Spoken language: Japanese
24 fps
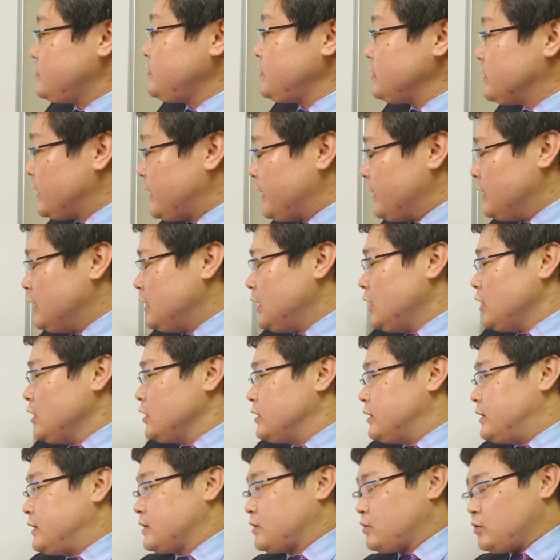で、
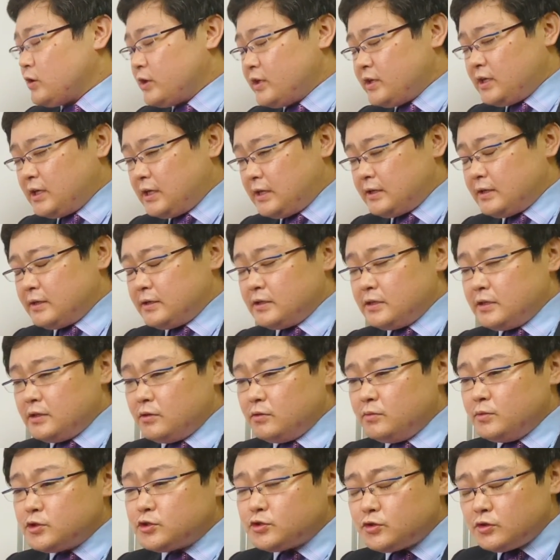えこれが、え
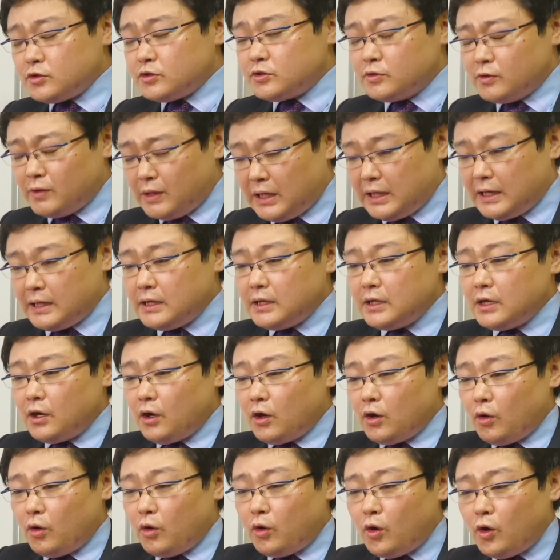面白いのは
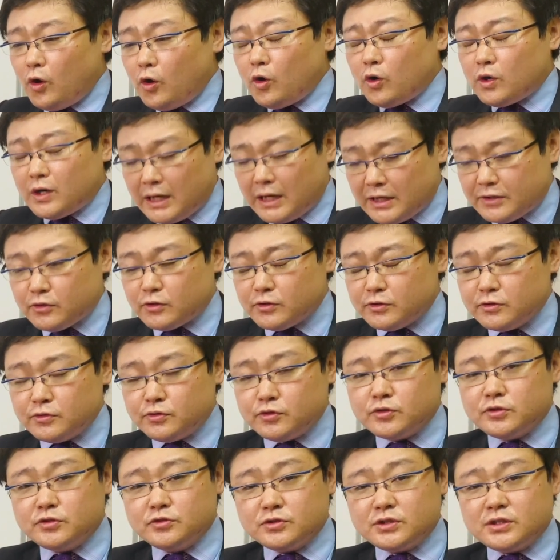法家という
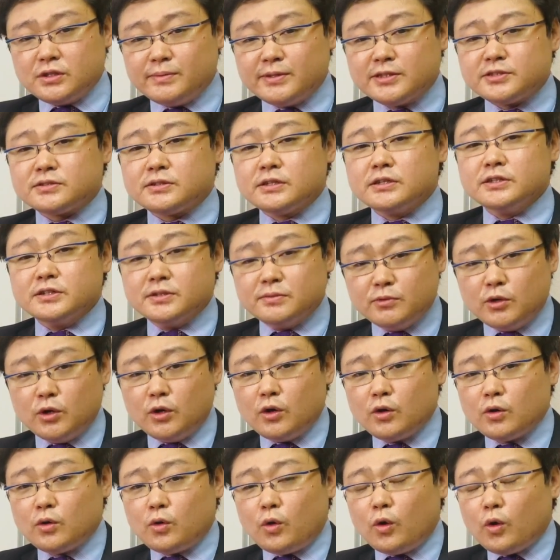ふうに言ってますけれど
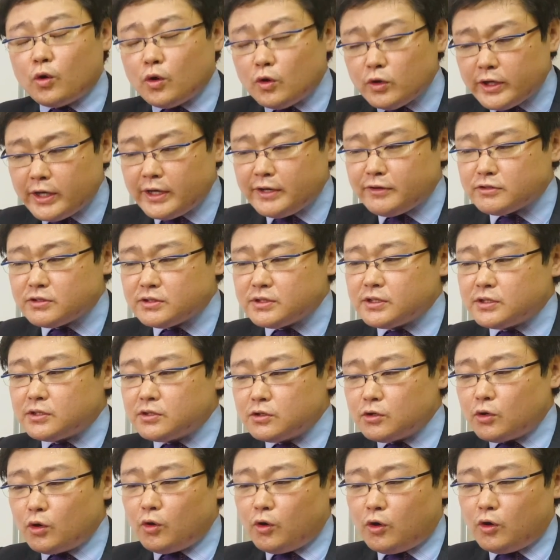もここで言って
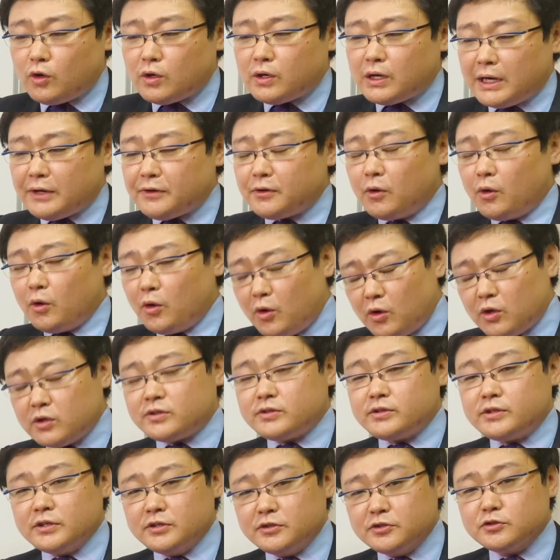る法火」の法っ
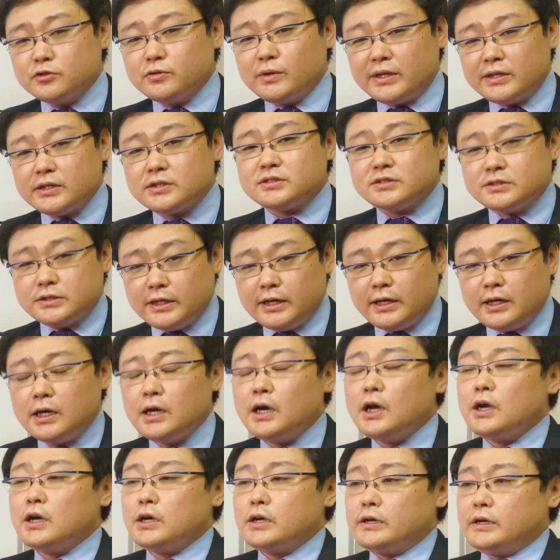ていうのはですね、
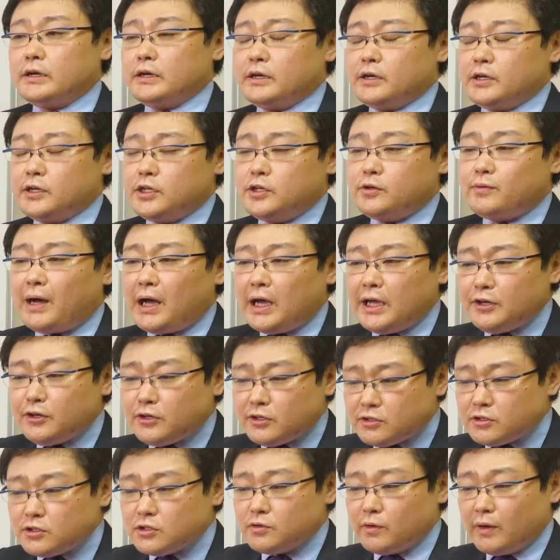えいわ
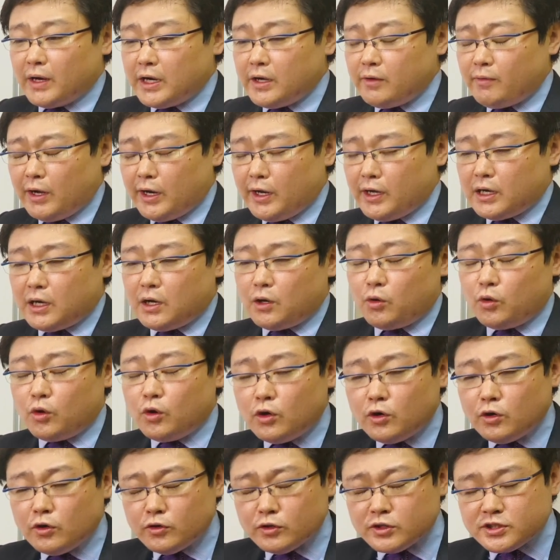ゆる我々が
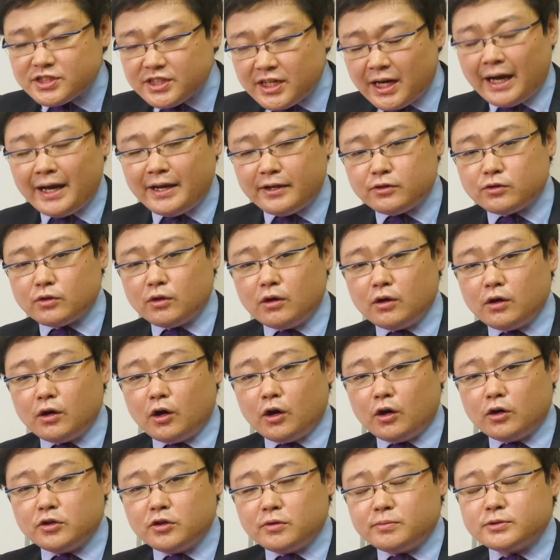法の支配と
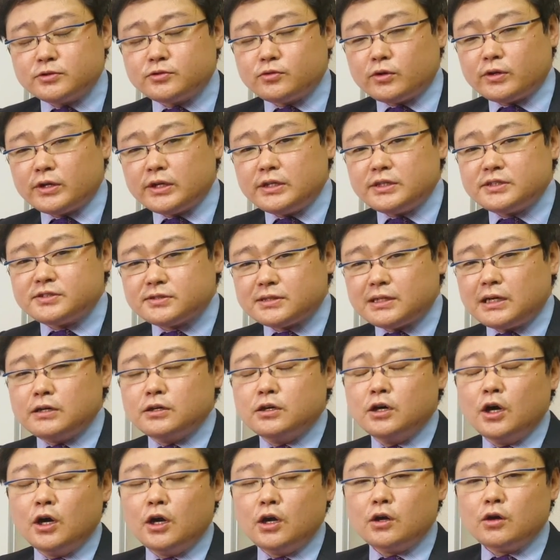呼ぶ時に使
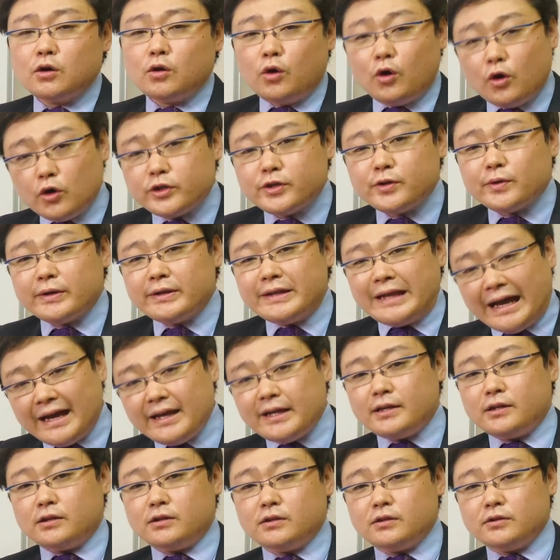う法ではな
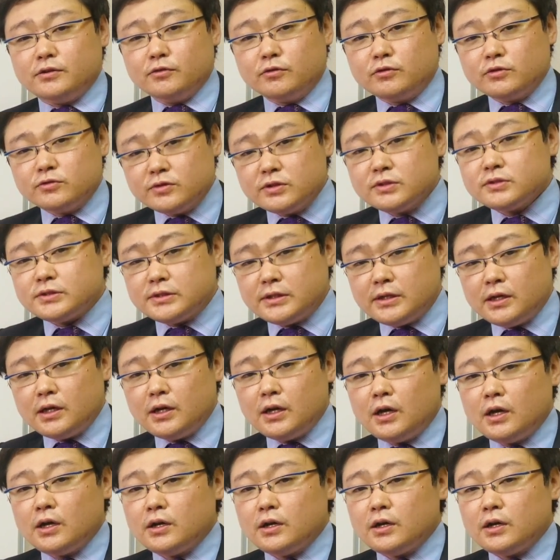いっていうことですね。